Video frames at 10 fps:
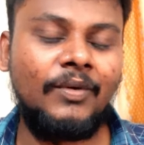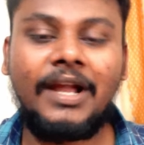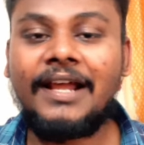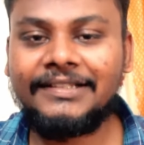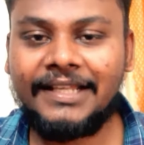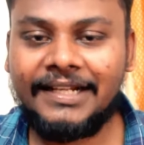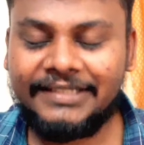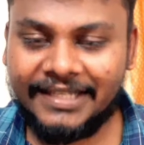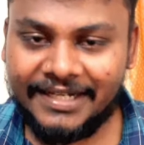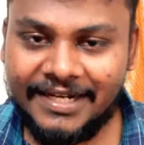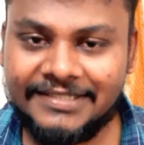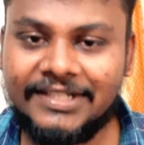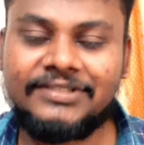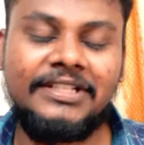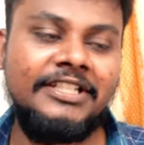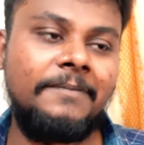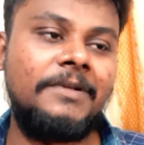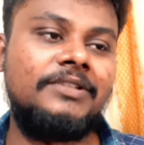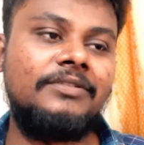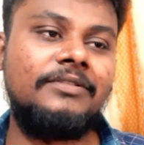ఒక ఆనందాన్ని అయితే క్రియేట్ చేస్తుందని
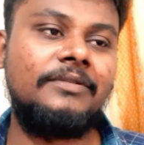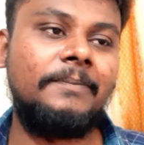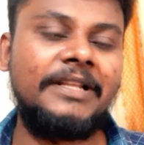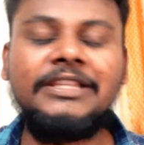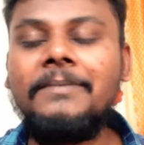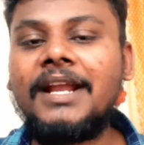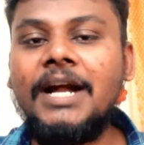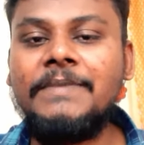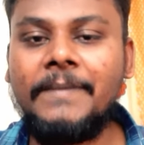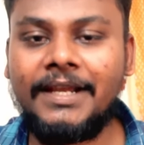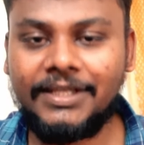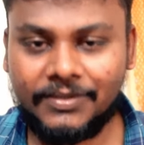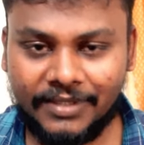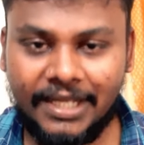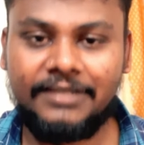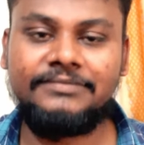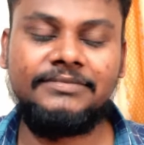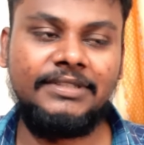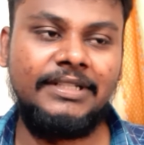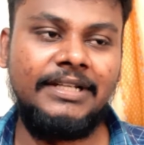చెప్పొచ్చు ప్రతి మెగా అభిమాని కూడా
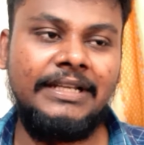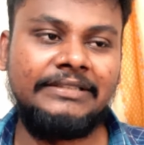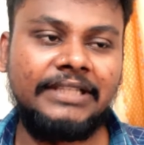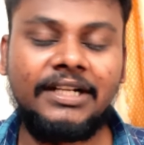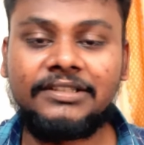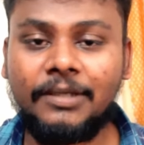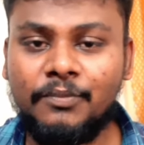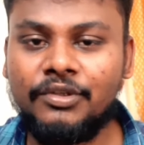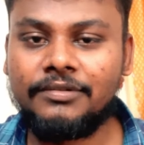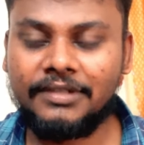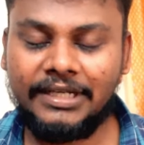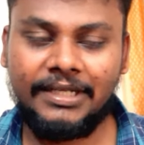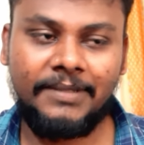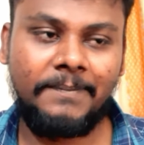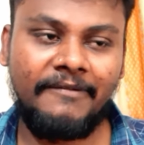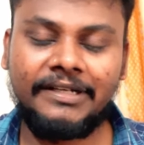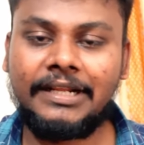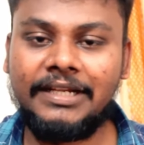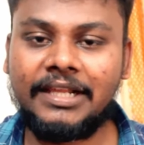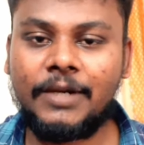తన తమ్ముడు పవన్
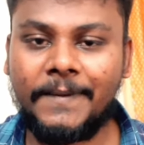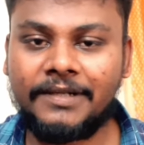కళ్యాణ్ గారు